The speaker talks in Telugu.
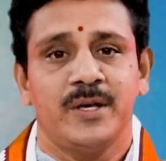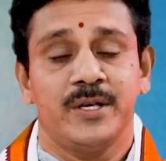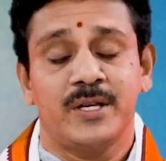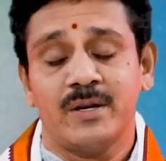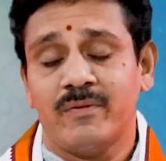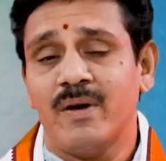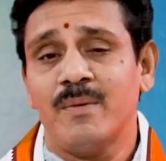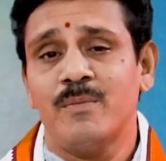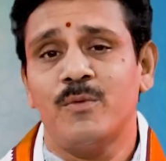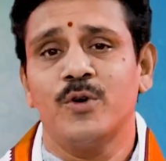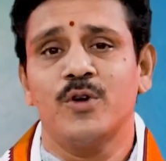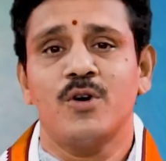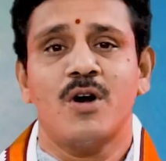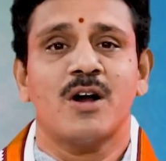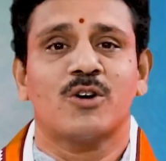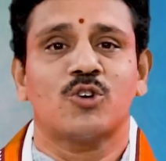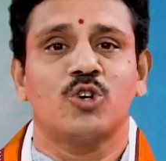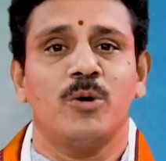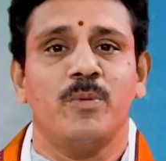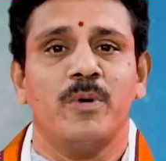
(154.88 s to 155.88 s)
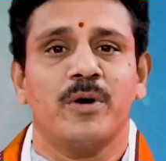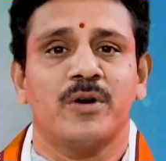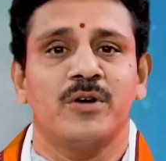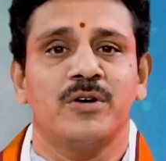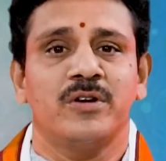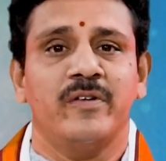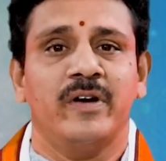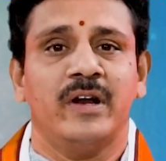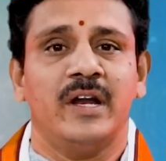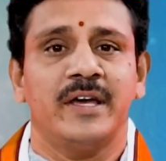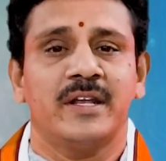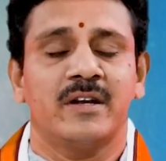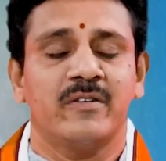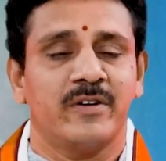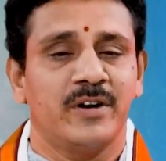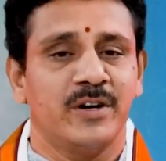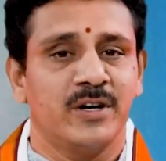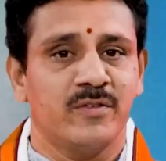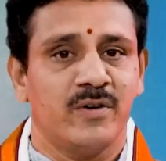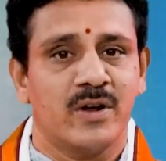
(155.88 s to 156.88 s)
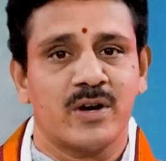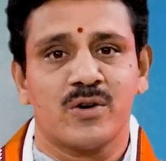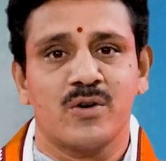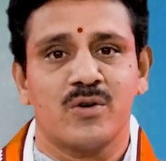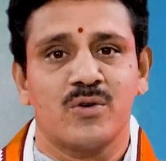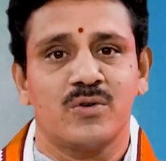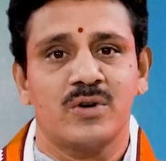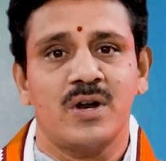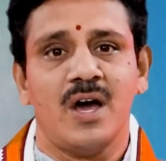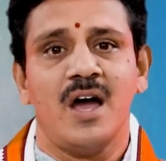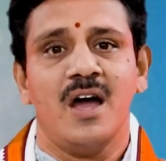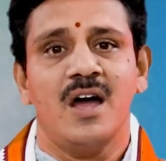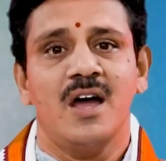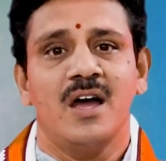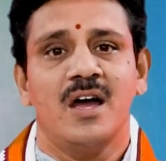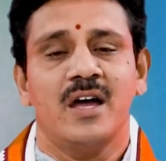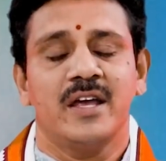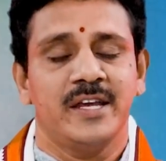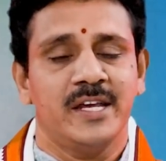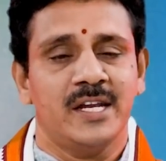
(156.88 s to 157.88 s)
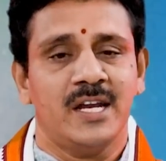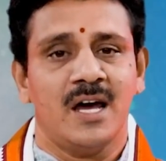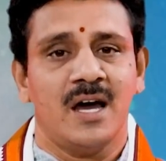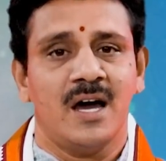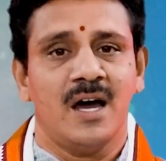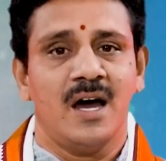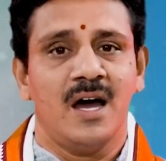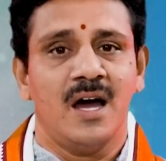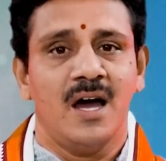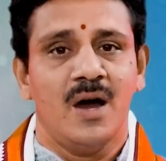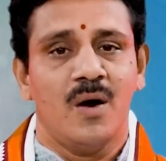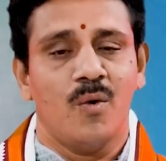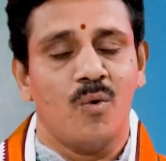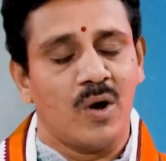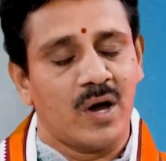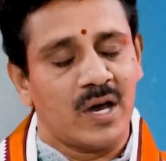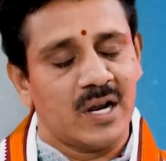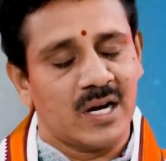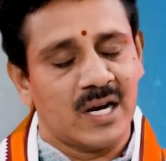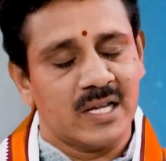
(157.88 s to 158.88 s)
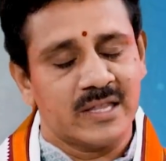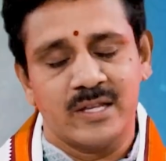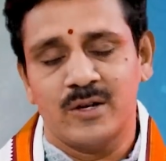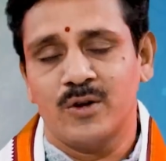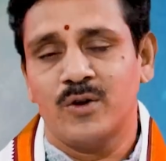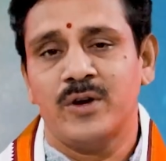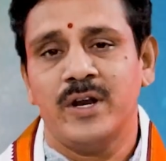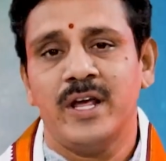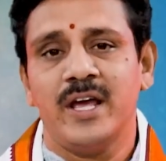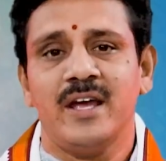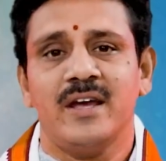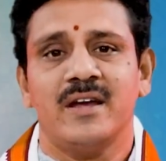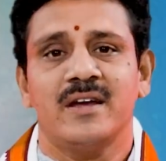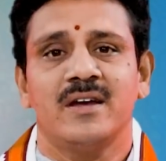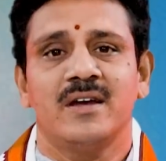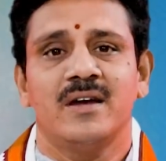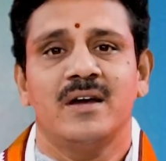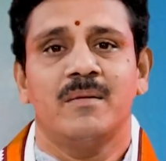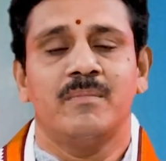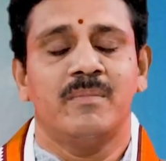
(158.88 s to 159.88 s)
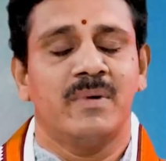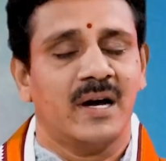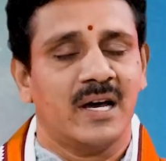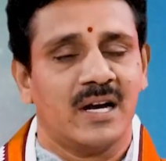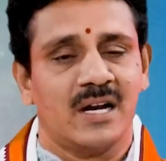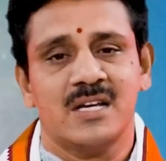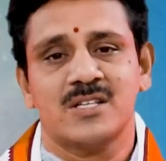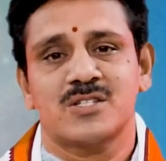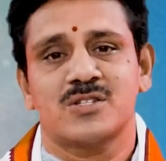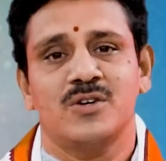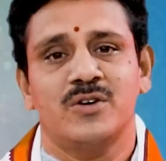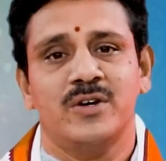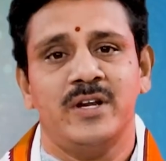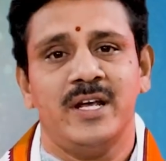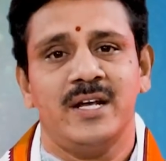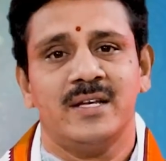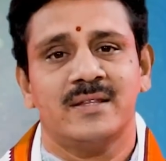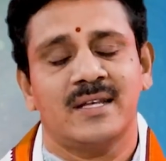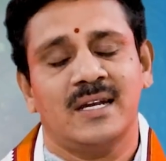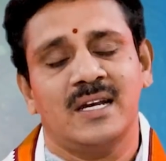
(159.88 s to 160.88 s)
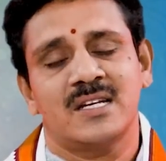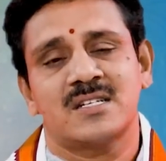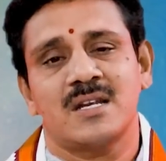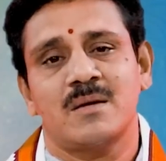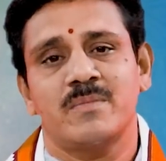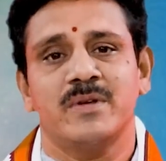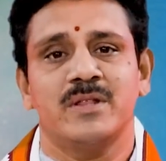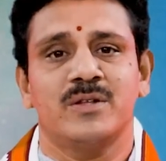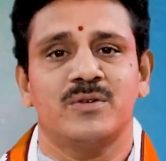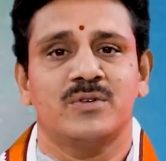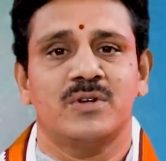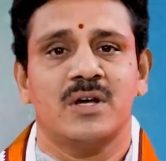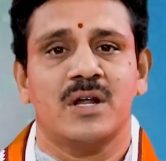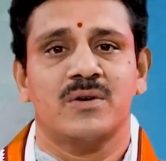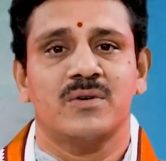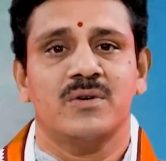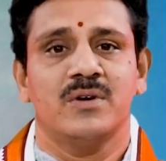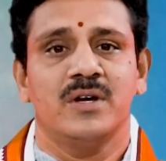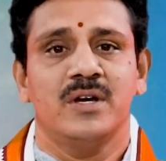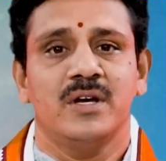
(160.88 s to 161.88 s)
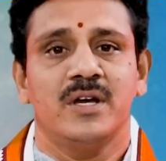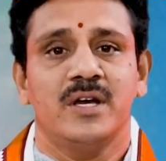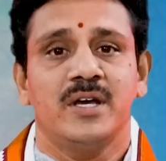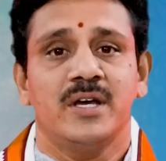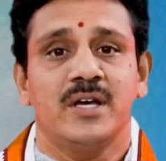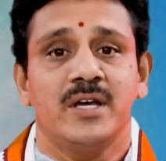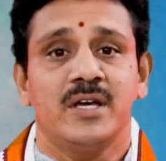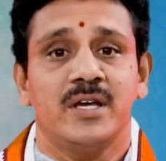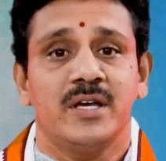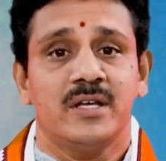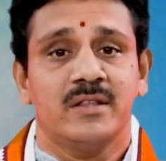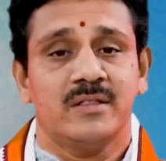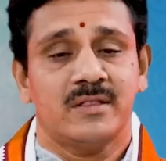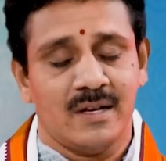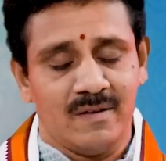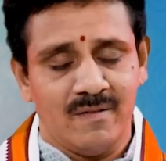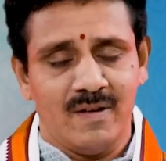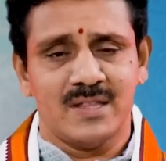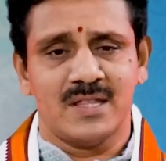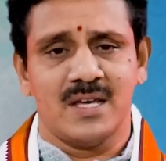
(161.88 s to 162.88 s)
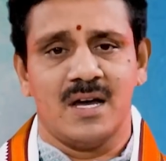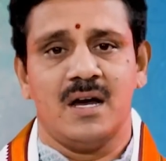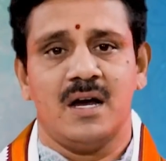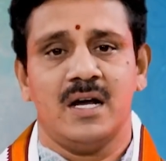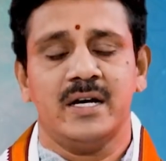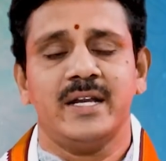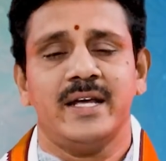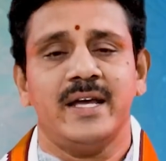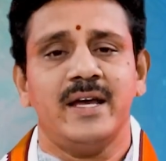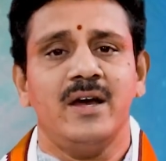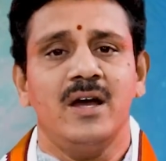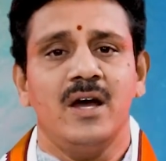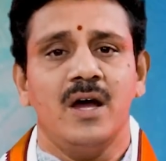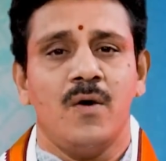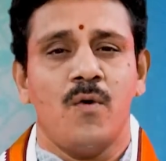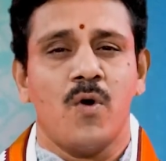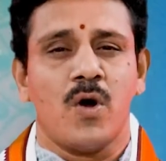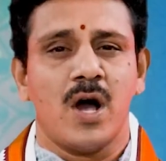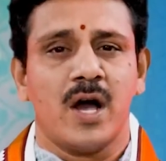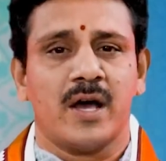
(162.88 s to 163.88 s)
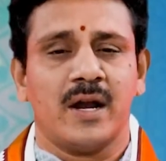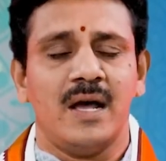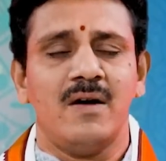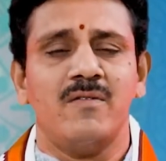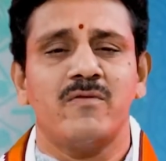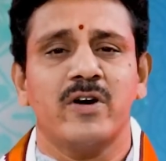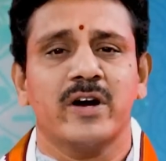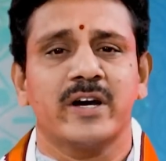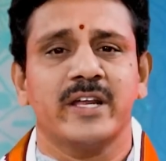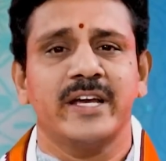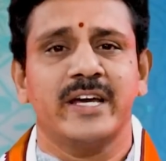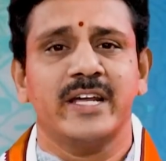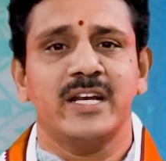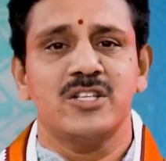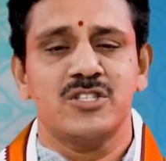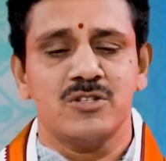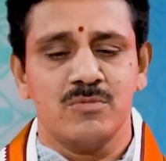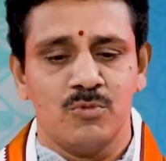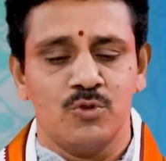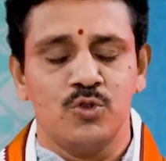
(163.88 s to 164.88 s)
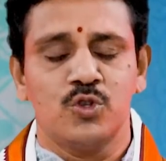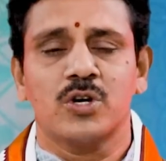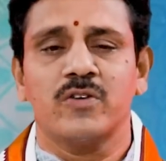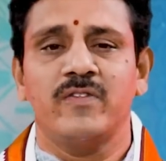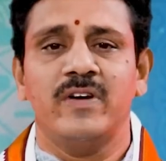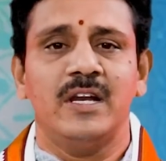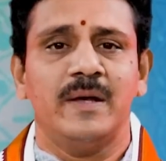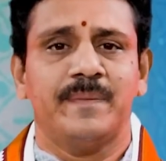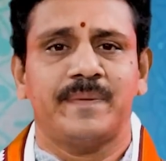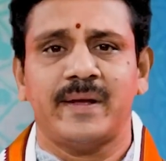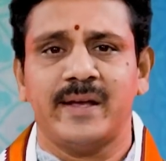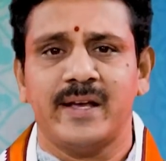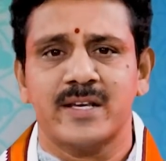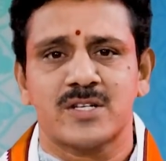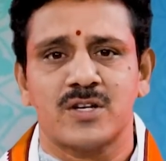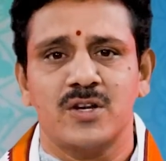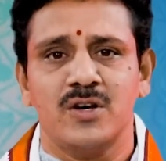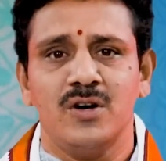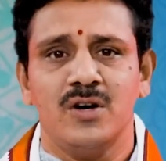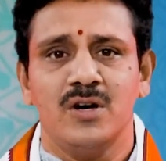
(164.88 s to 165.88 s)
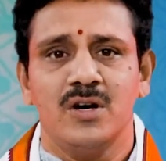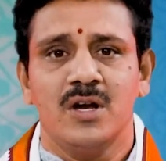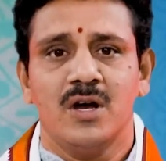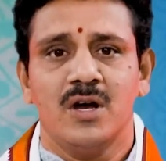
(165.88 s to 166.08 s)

ఇరవై మూడు అక్టోబర్ రెండు వేల ఇరవై రెండు వరకు కూడా ఈయన ఒకరి గతిలోనే మకర రాశిలోనే ధనిష్ట మీద ఉంటారు తర్వాత అంటే ఒక గ్రహం వక్రీకరించి ముందుకు వెళ్ళే ప్రాసెస్లో